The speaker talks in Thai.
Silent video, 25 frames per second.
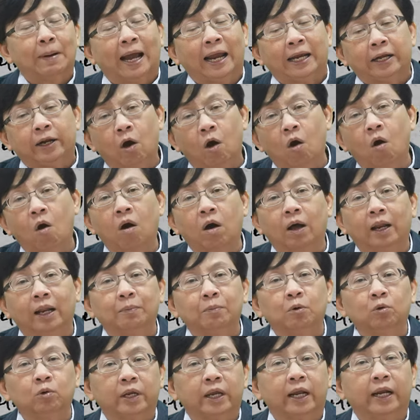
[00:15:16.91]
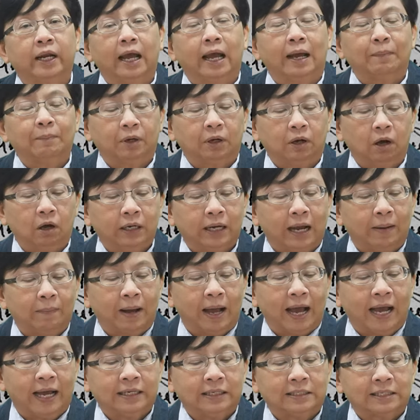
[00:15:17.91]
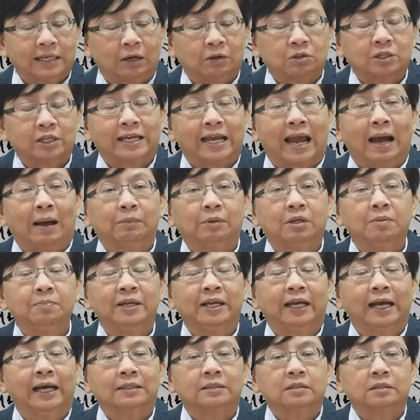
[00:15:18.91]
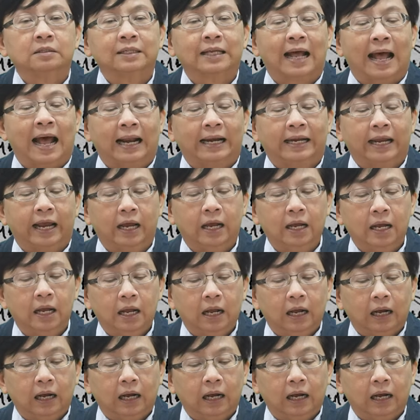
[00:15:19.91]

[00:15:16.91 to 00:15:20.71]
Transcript: ภายนอกอะไรพวกนี้นะคะมันก็ทำให้ชาวสยามที่มีการศึกษาเนี่ย